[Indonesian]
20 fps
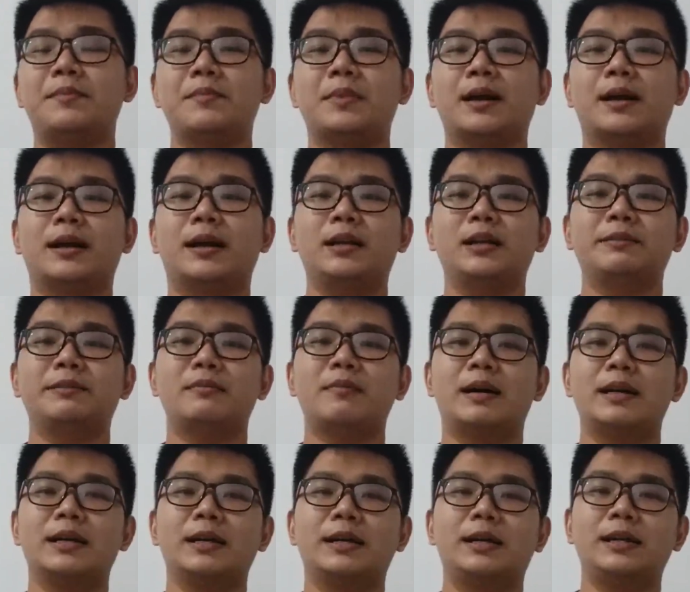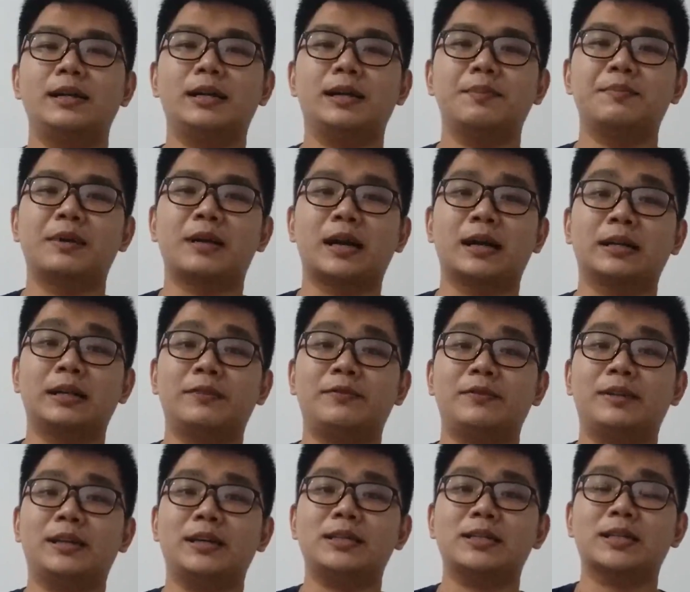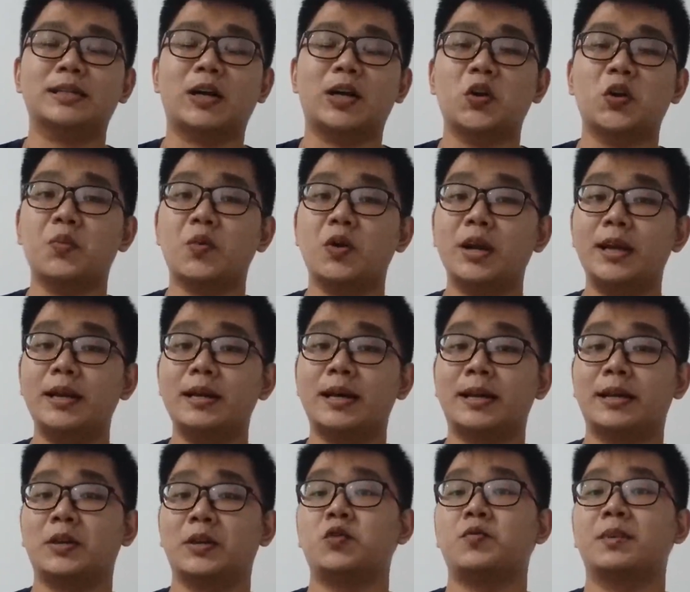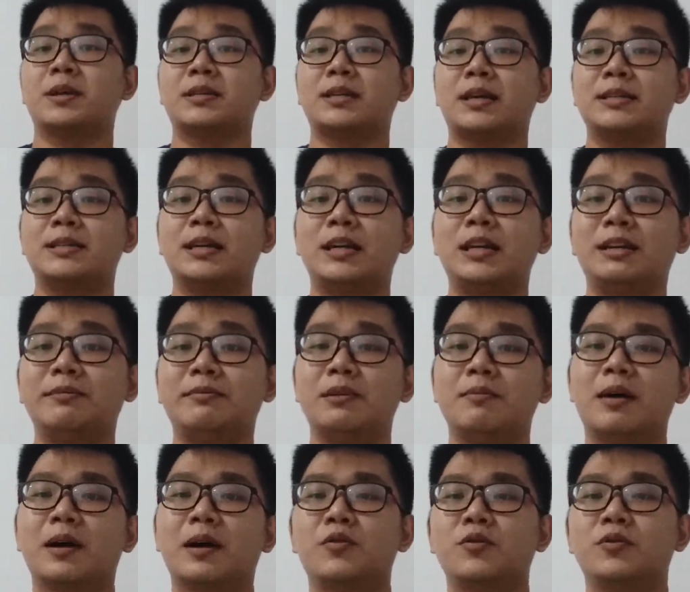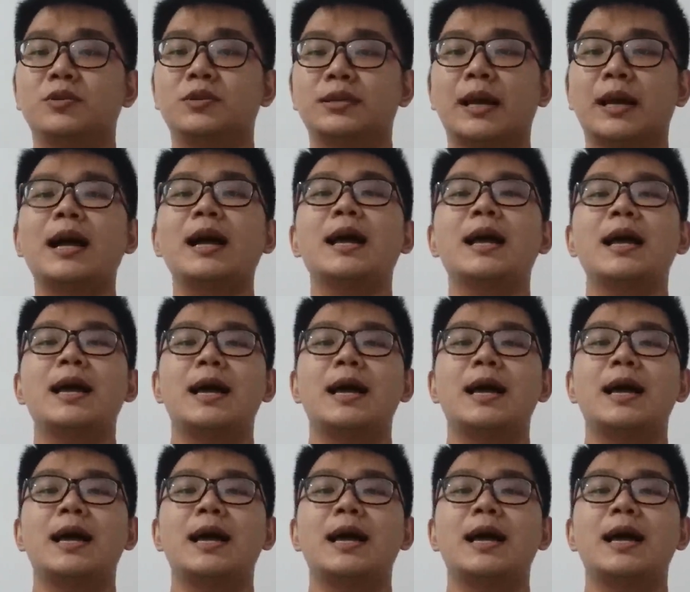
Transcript: bahkan lebih banyak kita beraktivitas kalau boleh dari rumah saja lebih bagus ya.